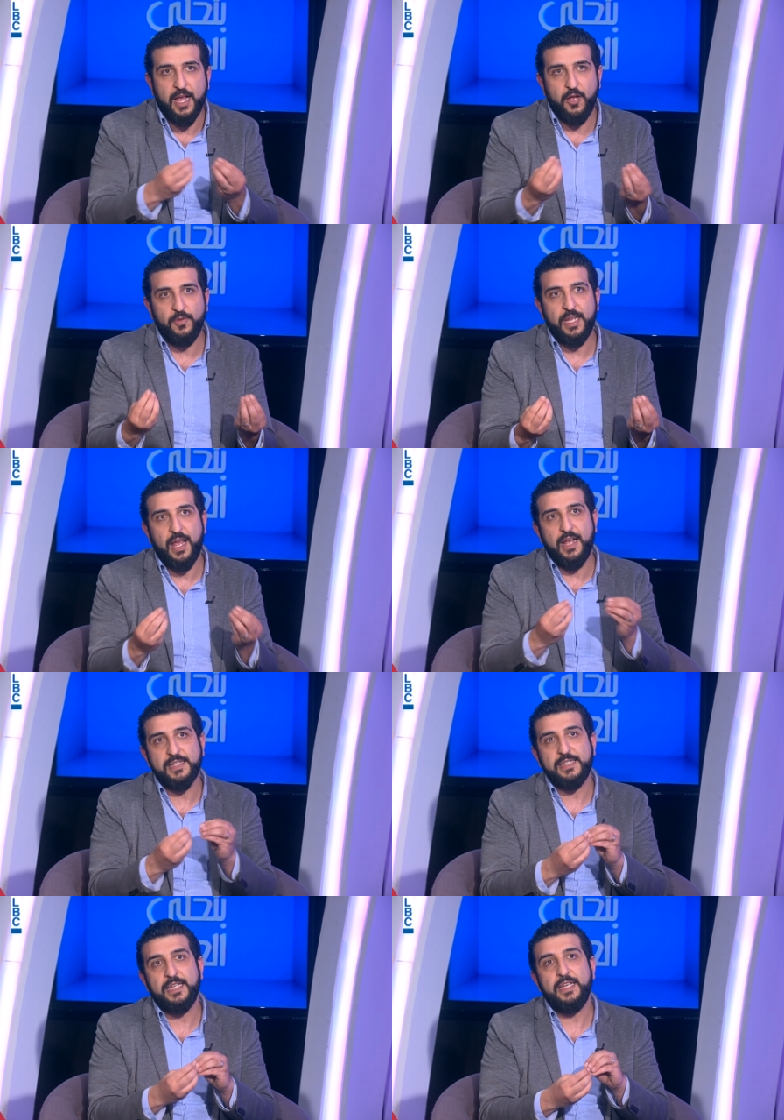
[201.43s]
هودي
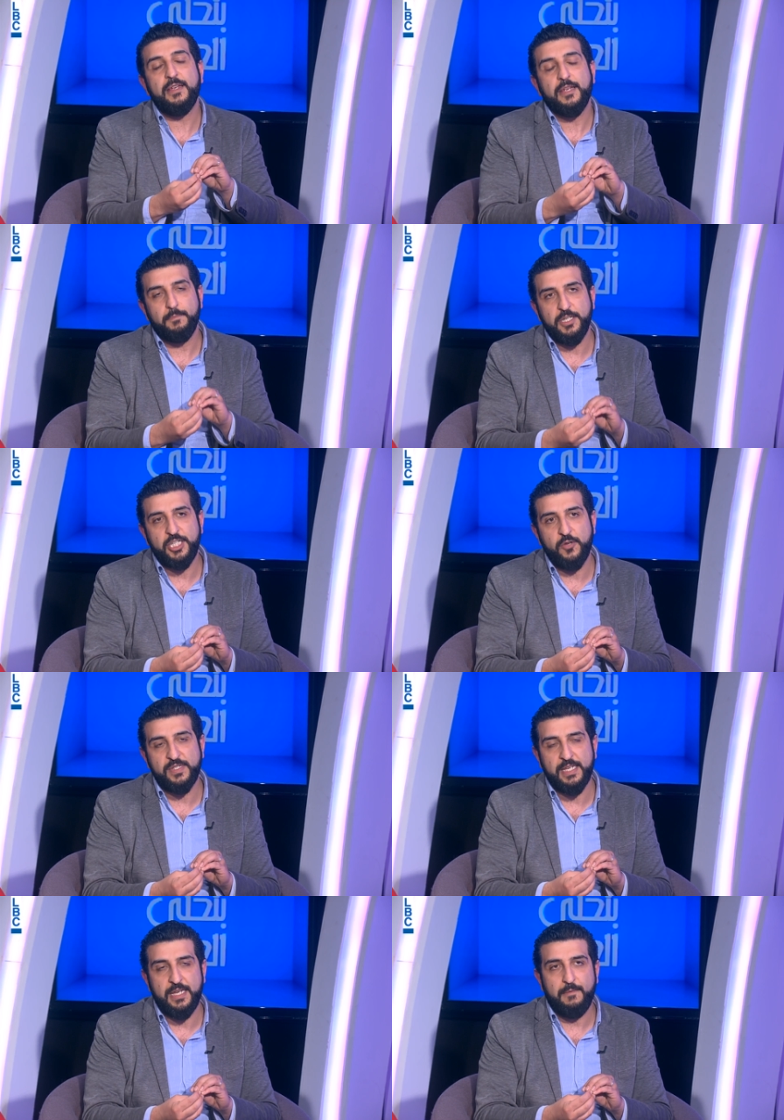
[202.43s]
احصنه
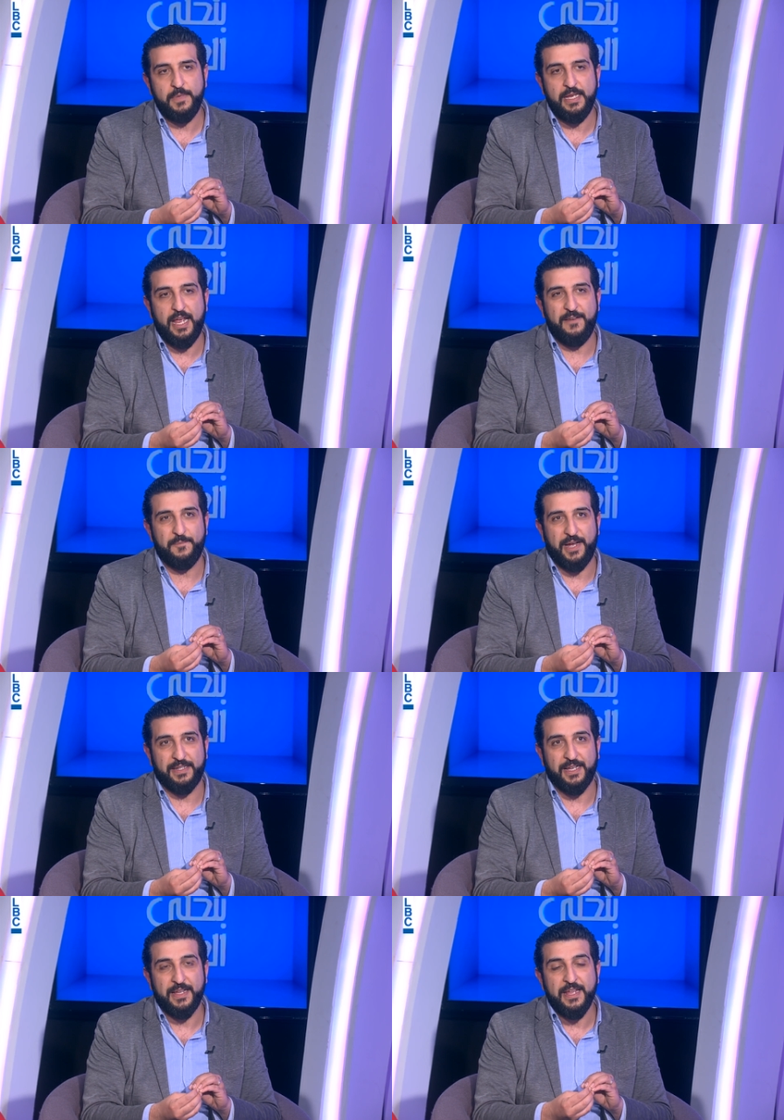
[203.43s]
متجاوزه بقلب
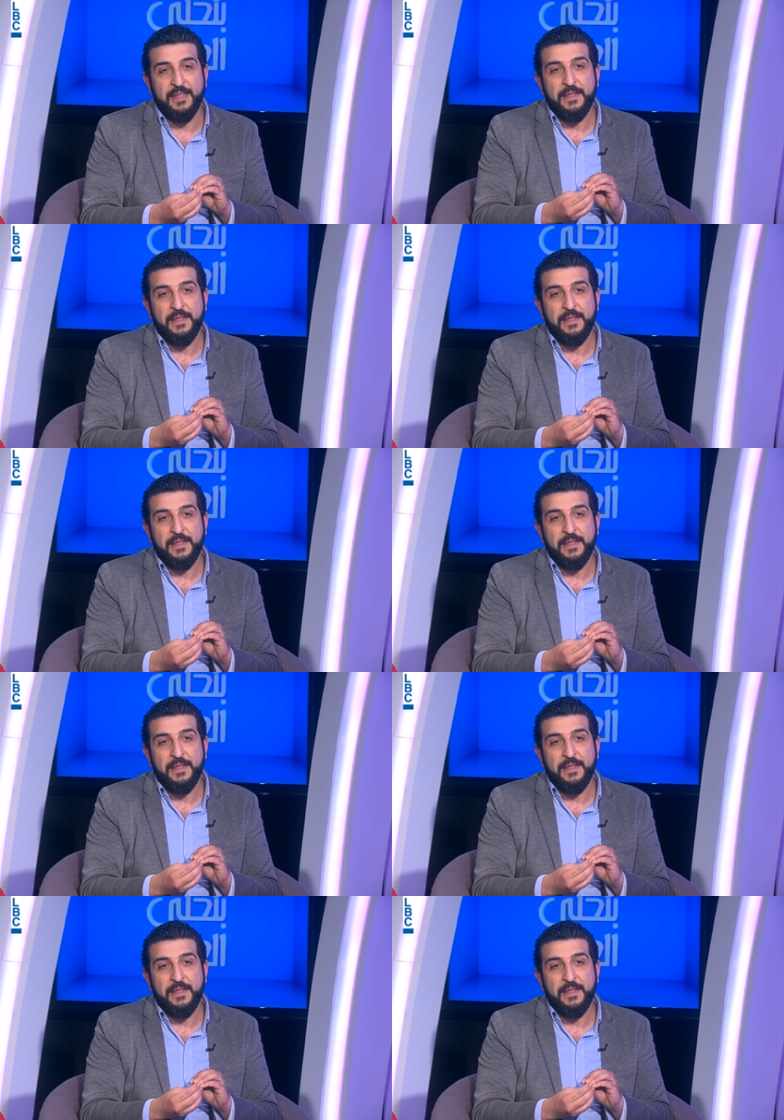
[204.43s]
بعضها